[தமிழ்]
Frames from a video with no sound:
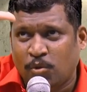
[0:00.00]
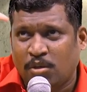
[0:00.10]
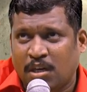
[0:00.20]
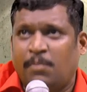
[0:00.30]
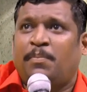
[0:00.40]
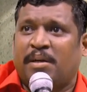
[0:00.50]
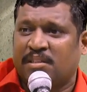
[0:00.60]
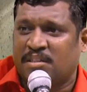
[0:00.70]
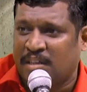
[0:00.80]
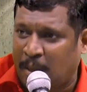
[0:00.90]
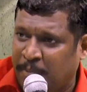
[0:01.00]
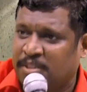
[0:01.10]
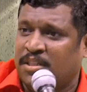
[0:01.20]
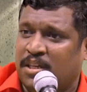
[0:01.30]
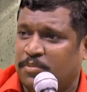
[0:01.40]
தூக்காமல் பார்த்துக்குங்க
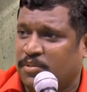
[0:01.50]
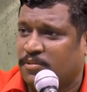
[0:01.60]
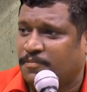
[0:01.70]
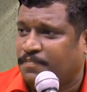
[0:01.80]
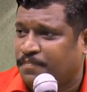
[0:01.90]
அப்போயே சரியாக போயிடும்